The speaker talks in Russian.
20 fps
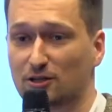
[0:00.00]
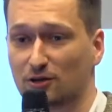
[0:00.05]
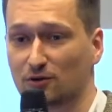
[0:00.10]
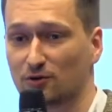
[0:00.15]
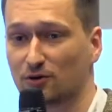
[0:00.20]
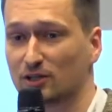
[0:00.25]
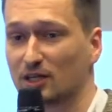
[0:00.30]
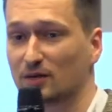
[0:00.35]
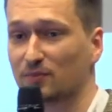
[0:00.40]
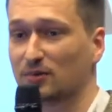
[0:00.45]
три
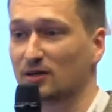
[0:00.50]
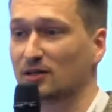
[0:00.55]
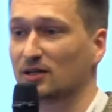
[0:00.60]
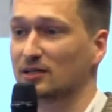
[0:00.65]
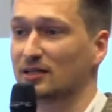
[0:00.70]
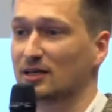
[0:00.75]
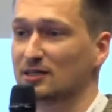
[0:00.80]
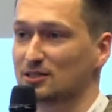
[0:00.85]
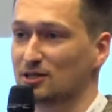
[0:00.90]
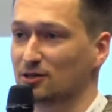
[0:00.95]
года
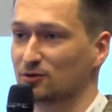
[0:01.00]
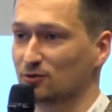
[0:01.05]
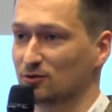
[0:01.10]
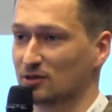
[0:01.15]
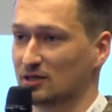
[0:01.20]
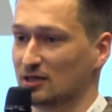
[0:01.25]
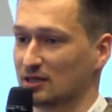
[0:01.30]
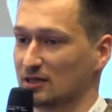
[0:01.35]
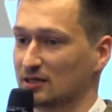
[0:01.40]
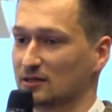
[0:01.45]
было
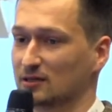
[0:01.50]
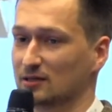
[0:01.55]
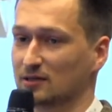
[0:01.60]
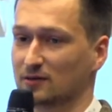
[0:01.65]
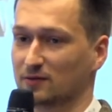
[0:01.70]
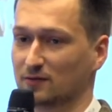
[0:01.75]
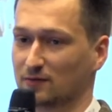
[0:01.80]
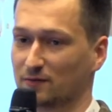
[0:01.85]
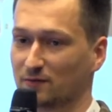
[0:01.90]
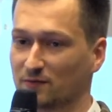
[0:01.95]
достигнуто,
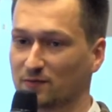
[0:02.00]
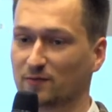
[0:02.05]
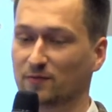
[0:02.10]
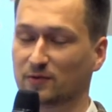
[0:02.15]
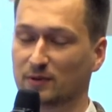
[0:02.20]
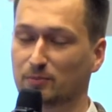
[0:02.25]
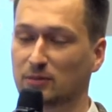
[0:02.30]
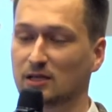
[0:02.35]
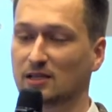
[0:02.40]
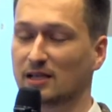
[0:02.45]
э,
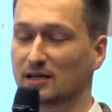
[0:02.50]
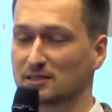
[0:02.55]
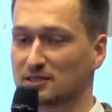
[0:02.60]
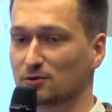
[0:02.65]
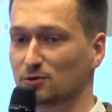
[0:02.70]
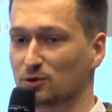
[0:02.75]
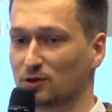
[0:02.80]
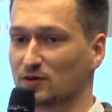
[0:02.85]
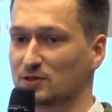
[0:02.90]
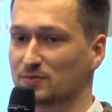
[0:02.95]
были
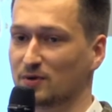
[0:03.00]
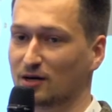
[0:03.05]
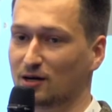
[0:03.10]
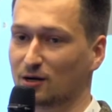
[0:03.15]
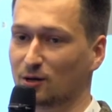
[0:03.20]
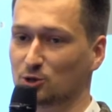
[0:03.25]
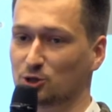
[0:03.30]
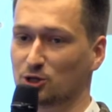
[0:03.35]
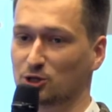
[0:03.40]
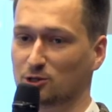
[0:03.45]
достигнуты весьма
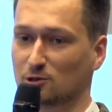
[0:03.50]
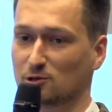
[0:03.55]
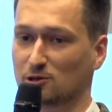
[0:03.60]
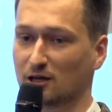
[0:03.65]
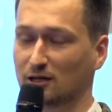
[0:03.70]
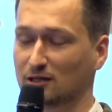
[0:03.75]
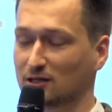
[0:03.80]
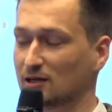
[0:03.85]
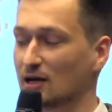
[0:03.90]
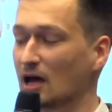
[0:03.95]
хорошие
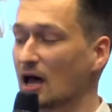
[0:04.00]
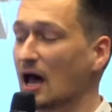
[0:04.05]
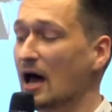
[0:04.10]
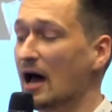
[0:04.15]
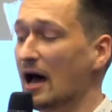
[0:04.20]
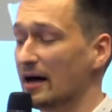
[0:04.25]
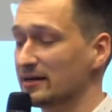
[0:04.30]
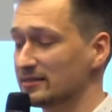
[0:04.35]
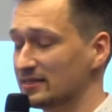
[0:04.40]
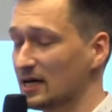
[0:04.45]
результаты,
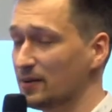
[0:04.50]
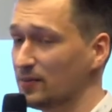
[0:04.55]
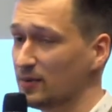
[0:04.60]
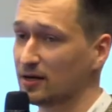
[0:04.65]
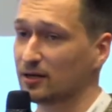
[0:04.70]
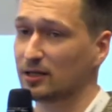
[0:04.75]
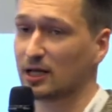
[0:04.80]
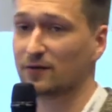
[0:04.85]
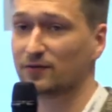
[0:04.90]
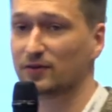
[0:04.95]
а
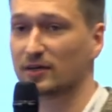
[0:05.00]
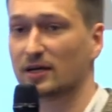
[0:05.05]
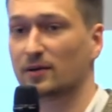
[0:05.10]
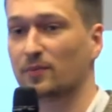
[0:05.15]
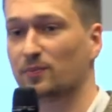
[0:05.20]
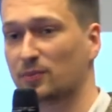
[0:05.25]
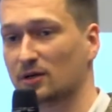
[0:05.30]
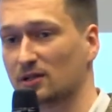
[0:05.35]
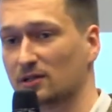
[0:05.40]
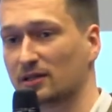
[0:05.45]
самое главное,
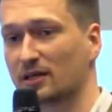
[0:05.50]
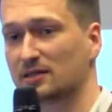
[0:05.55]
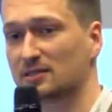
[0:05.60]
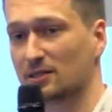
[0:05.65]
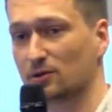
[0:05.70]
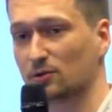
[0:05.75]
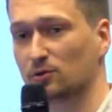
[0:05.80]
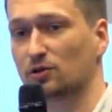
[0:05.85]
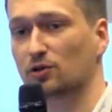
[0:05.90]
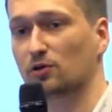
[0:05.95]
было
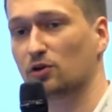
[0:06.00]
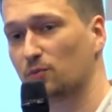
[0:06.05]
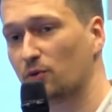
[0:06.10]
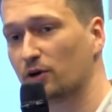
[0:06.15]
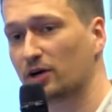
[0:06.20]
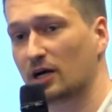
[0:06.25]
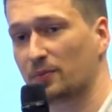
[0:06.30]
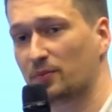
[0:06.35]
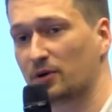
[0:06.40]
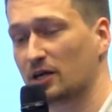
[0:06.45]
достигнуто
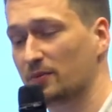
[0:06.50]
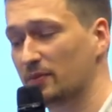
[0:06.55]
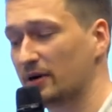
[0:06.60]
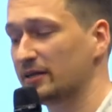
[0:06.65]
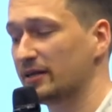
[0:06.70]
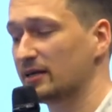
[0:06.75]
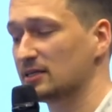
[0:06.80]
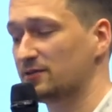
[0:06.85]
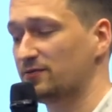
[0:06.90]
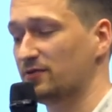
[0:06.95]
глубокое
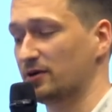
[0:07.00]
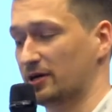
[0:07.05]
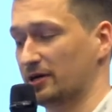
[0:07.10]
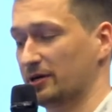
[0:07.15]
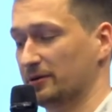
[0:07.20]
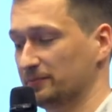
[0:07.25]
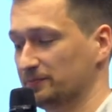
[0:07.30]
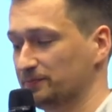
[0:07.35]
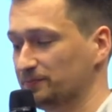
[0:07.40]
понимание сферы.